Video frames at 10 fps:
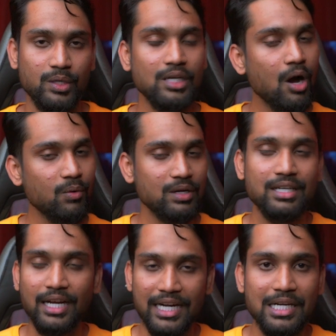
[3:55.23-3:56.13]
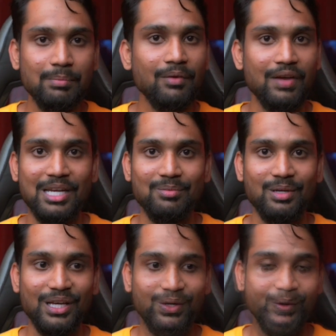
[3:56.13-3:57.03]
கூட அவங்களுக்கு கண்டிப்பாக
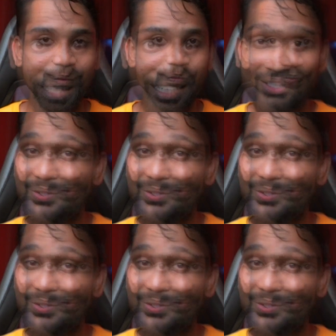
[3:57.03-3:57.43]
வேல்யூபுளாக இருக்கும்